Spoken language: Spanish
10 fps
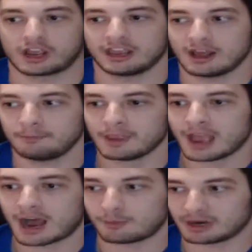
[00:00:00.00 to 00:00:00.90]
Que haya,
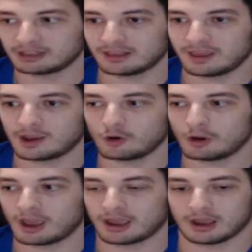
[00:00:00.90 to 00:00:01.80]
aparte de
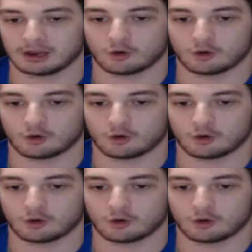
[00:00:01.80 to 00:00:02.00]
eh,